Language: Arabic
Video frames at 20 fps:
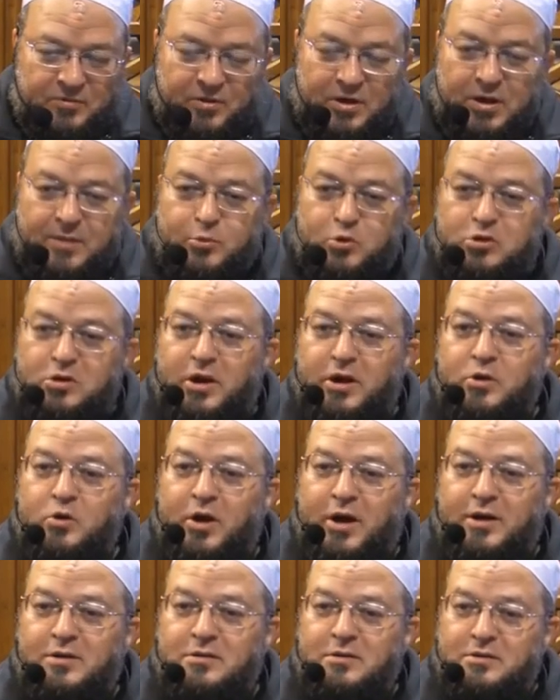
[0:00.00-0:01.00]
فلا بد أن
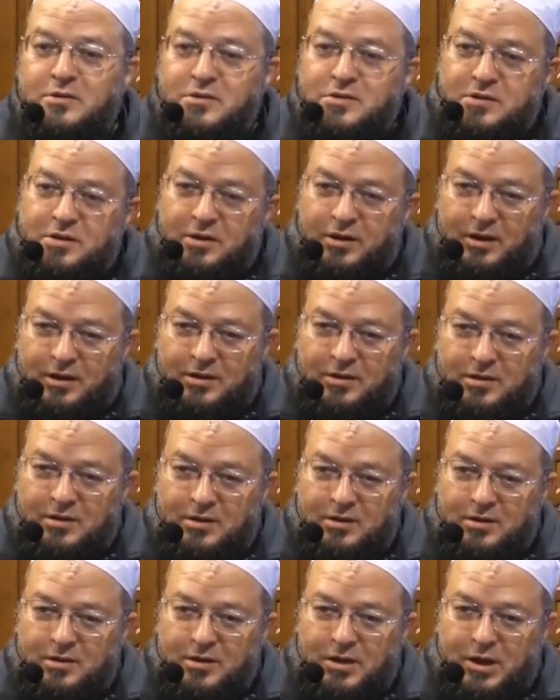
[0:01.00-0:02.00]
يحدد الصيغة
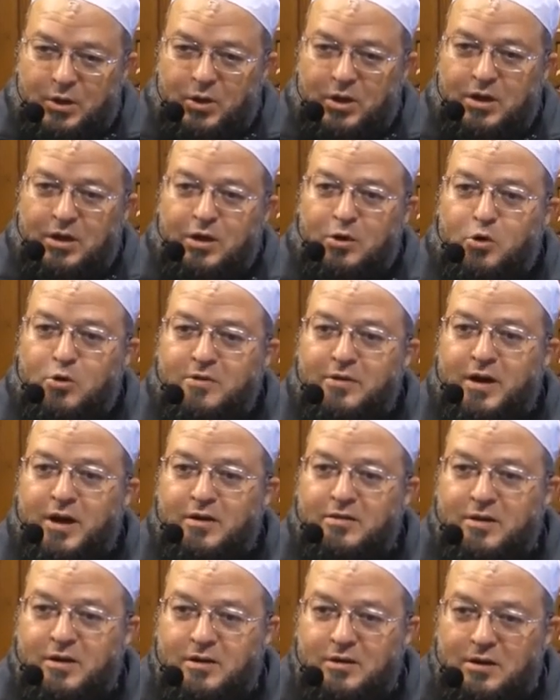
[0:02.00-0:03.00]
لو قال لك خذ
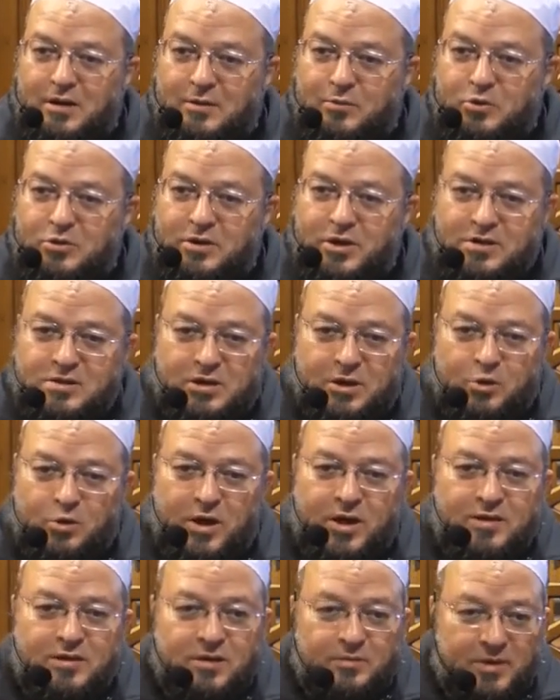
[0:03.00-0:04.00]
هذا لابد
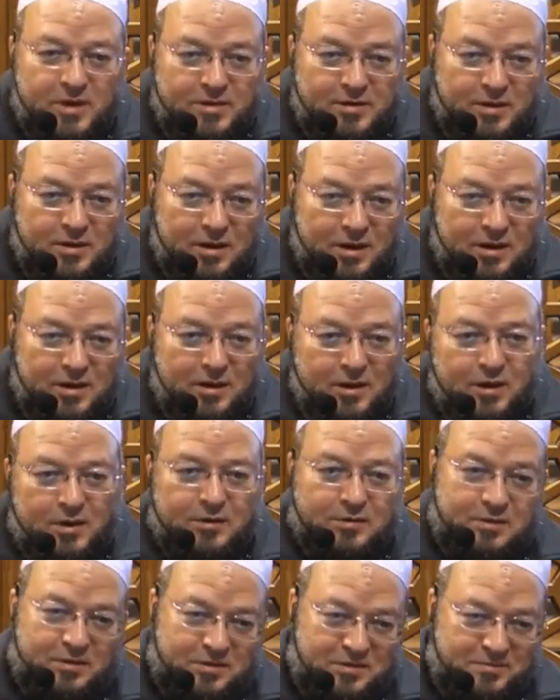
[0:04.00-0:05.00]
أسأله هذا ماذا قال لي
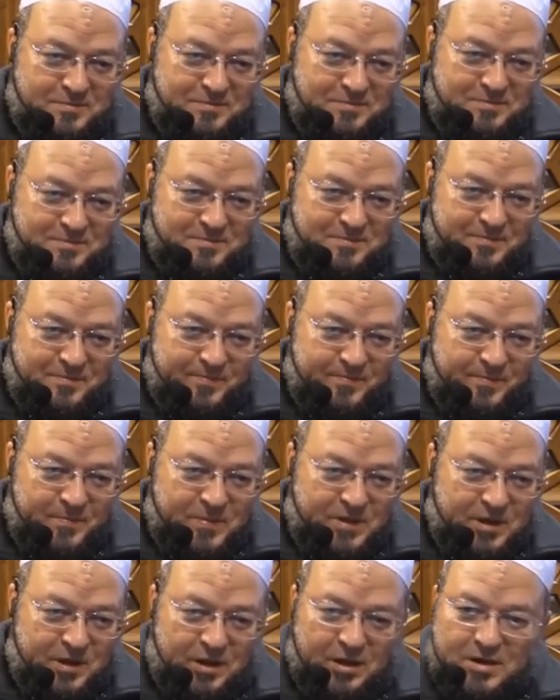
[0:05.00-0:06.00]
قرض
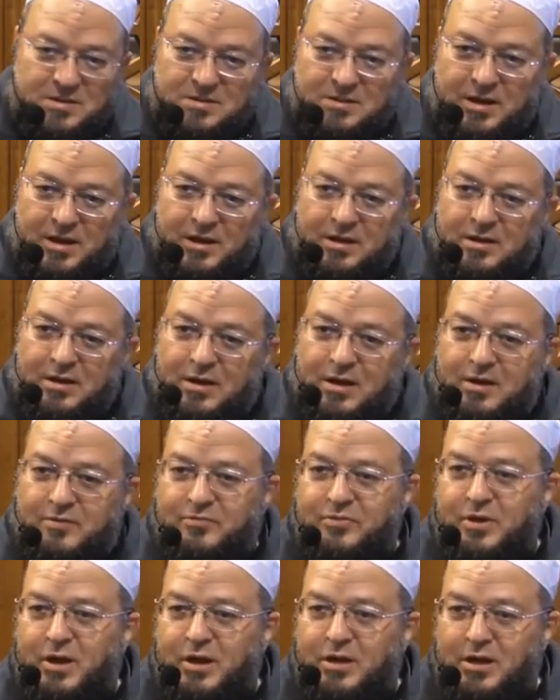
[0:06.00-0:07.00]
خلاص دخلنا
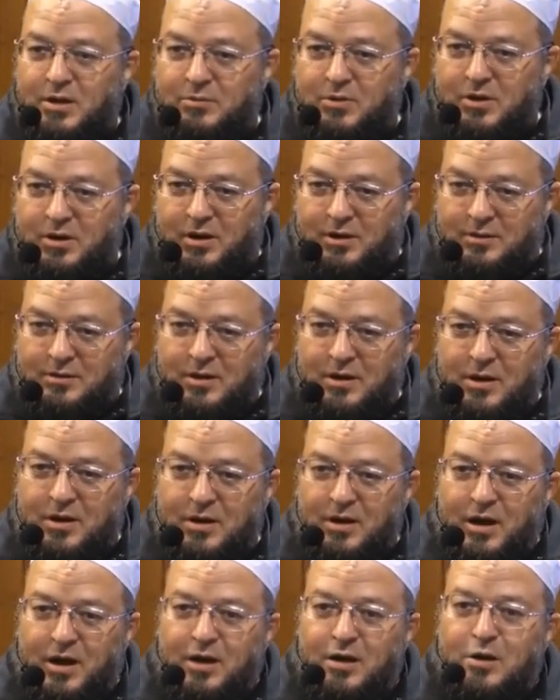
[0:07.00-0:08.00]
الآن في أحكام القرض
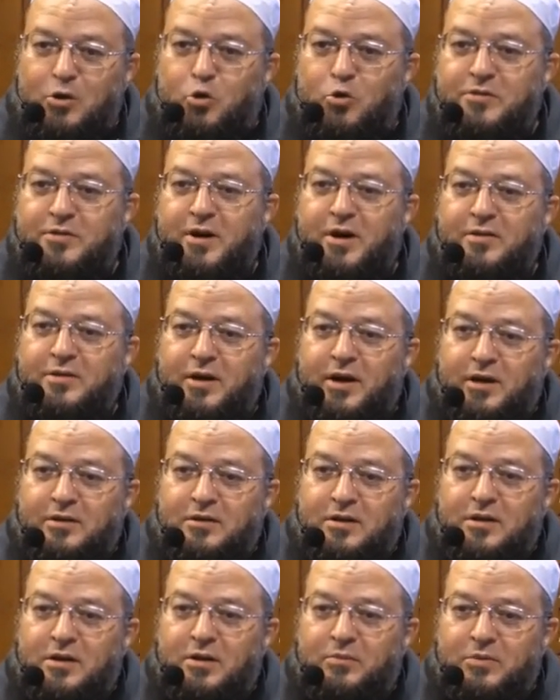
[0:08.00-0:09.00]
قال لي خذ هذا
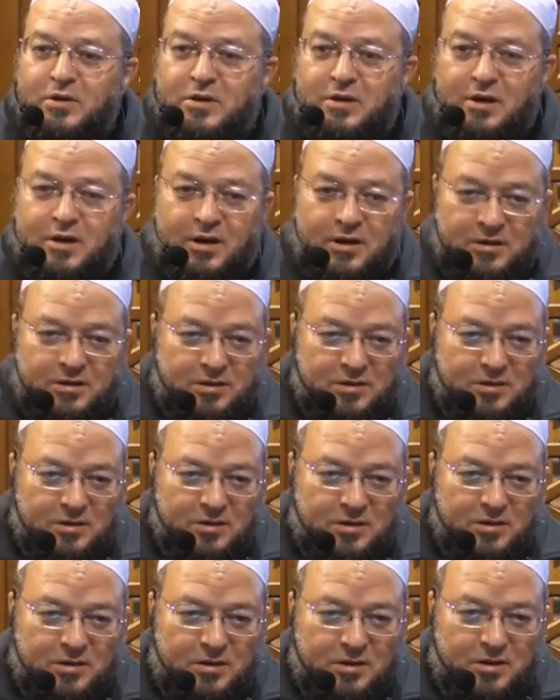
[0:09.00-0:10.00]
هدية مني لك
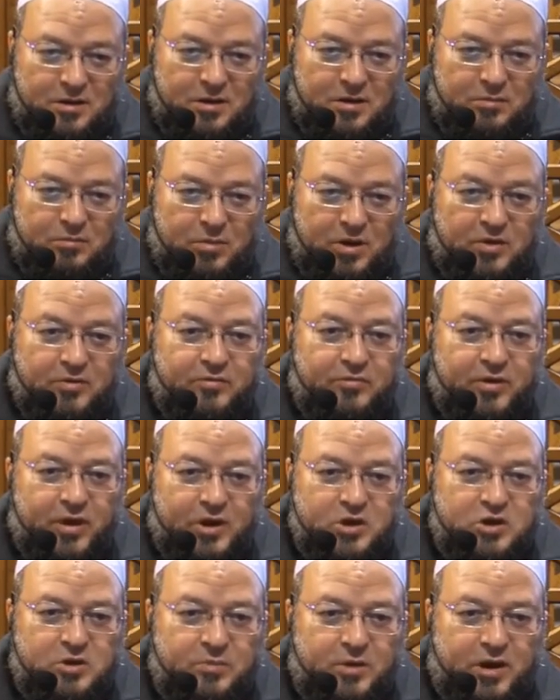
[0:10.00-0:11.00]
ما
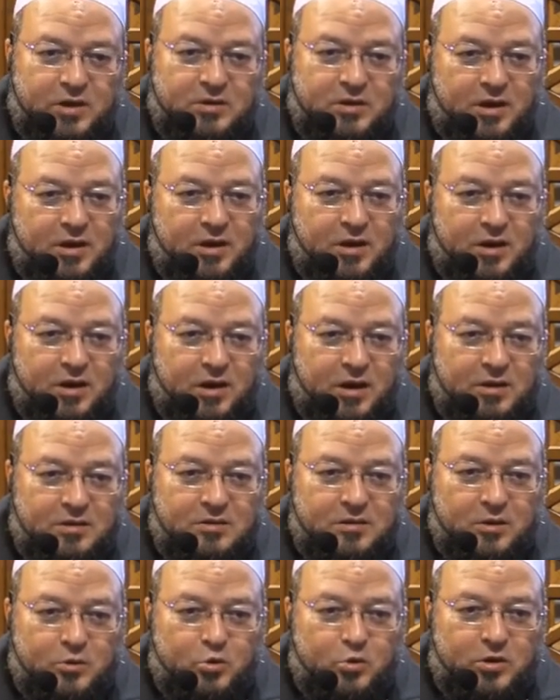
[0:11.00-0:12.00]
ينفعش بعد
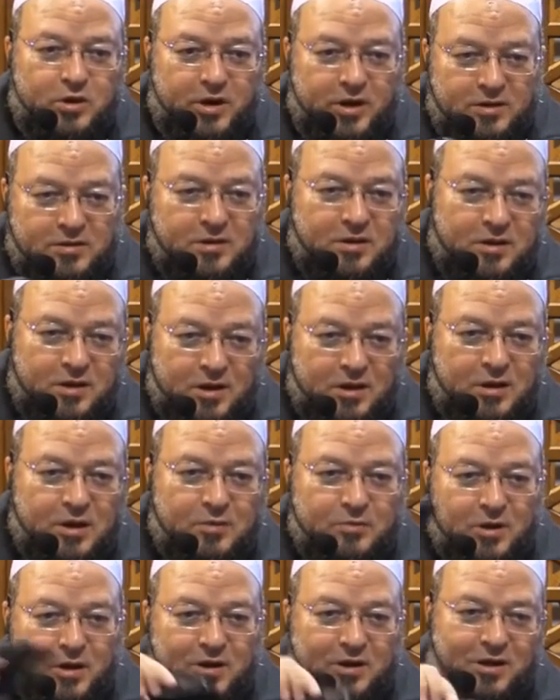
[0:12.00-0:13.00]
أن تكون هدية
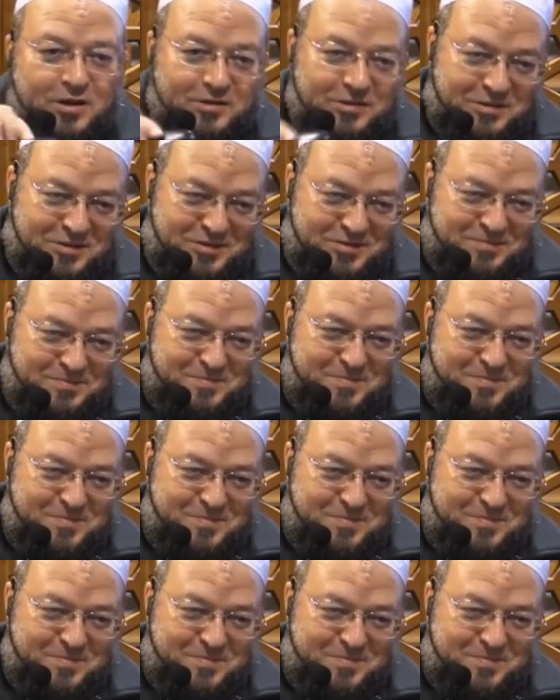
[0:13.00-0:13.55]
يقلبها القرض